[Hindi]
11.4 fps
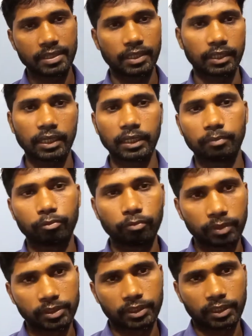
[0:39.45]
जानकारी आपको
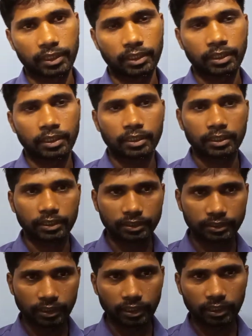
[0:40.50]
मिल सके
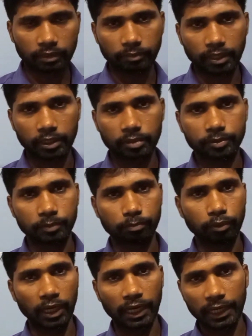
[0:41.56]
इस चैनल के माध्यम से
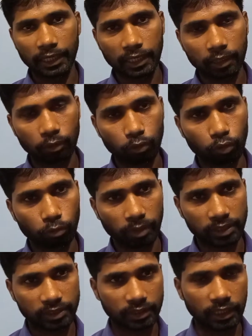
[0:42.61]
पूरे इंडिया के लोगों को
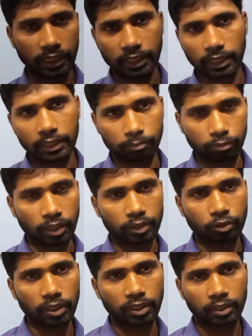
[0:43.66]
मैथ सिखाने का ये पूरा
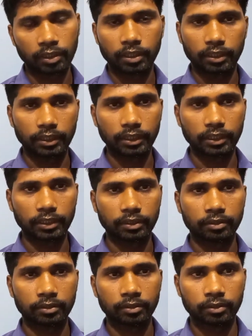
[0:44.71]
जो है
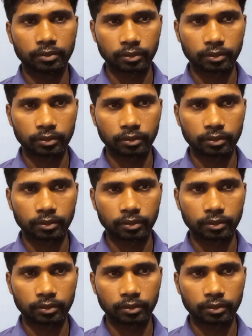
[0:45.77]
ये